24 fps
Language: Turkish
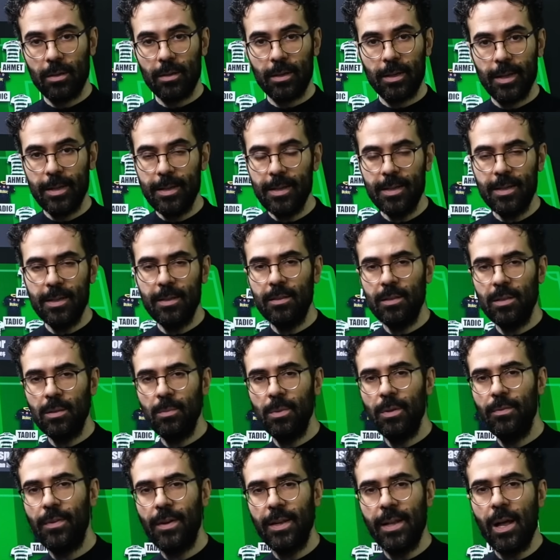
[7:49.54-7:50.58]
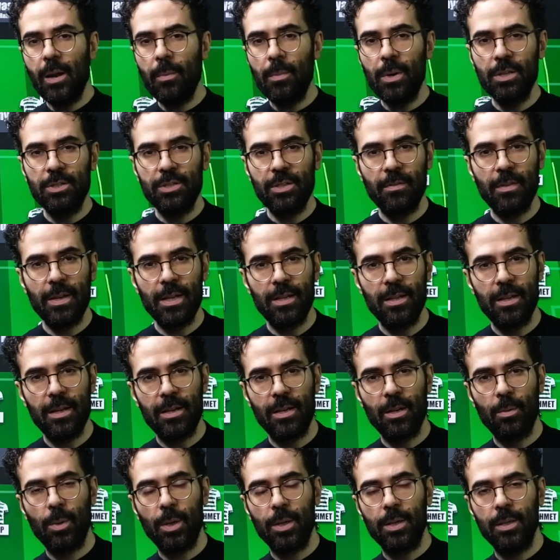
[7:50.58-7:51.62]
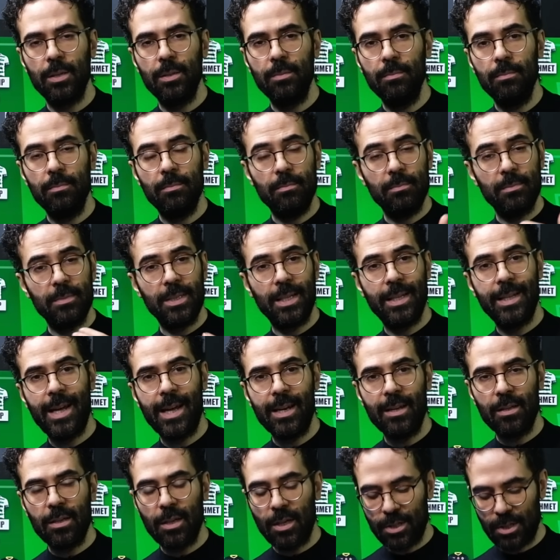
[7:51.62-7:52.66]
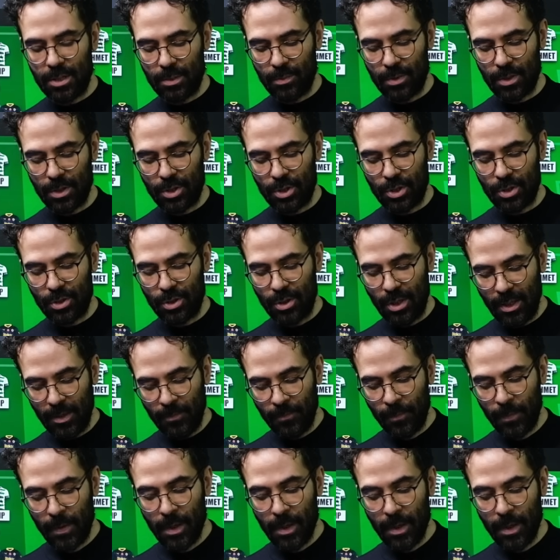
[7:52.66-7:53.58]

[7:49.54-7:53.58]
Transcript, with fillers: Gedik yatırımla Fenerbahçe verilerine bakalım. Neler karşımıza çıkacak?